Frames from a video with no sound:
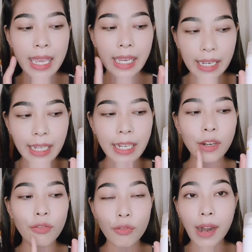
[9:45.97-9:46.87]
ini
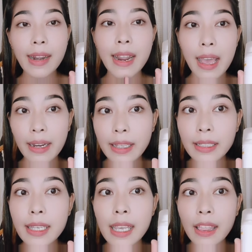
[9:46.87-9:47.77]
keunggulan dari
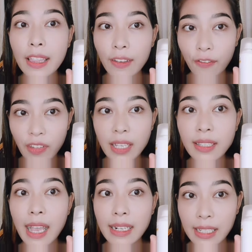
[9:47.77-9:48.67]
skin TV
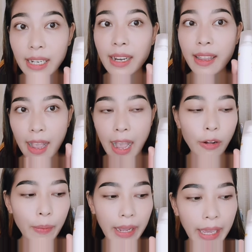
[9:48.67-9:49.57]
sunscreen yang
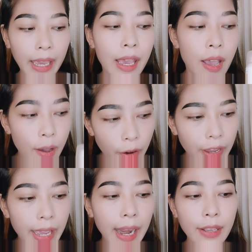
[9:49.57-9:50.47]
aku pakai
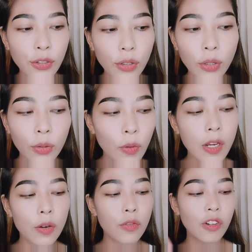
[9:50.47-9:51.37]
oke lanjut
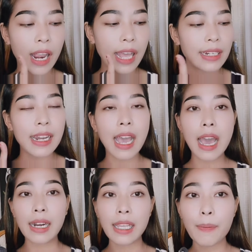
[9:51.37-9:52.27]
untuk keunggulan
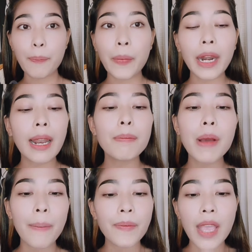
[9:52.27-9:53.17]
dari
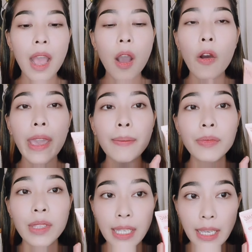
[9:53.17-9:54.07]
pelembabnya
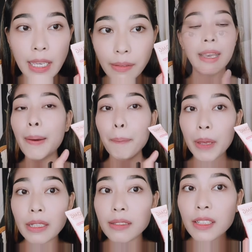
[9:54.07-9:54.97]
OMG
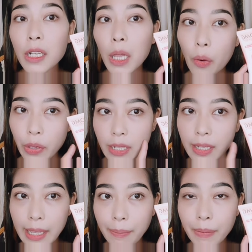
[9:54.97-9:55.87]
Peach Glowing
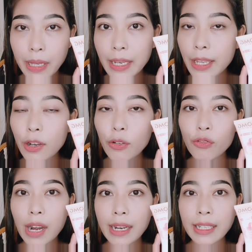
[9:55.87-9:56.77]
Cream ini
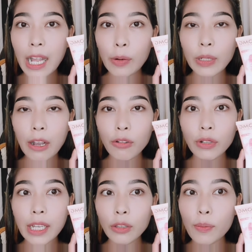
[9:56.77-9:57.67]
keunggulannya kalau menurut
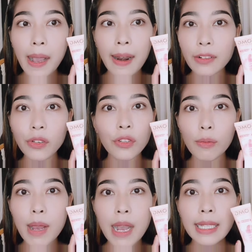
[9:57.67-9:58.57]
aku dia tuh bakalan
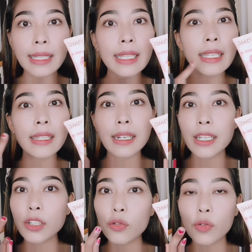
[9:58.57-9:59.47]
cocok banget di
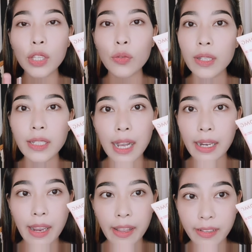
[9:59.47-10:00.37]
jenis kulit wajah
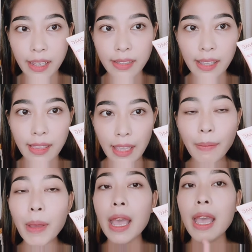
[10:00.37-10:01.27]
kalian yang sensitif